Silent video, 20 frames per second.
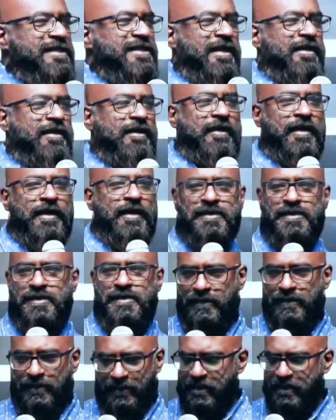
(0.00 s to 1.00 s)
ஸ்டாண்ட்
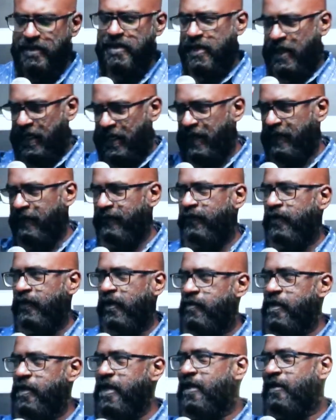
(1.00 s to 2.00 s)
அகேன்ஸ்ட் இட் ஐ
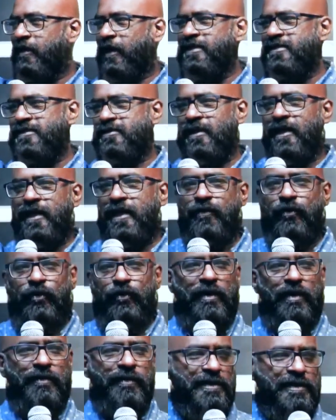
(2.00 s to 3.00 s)
வில் பி கிரைஸ்ட் லைக்
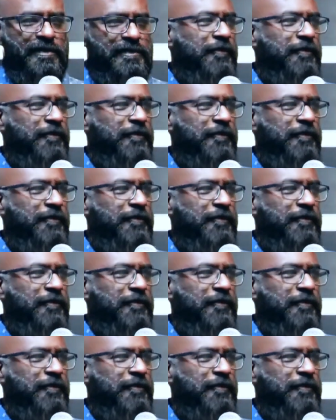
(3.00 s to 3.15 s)
ஒரு ஆமின்னு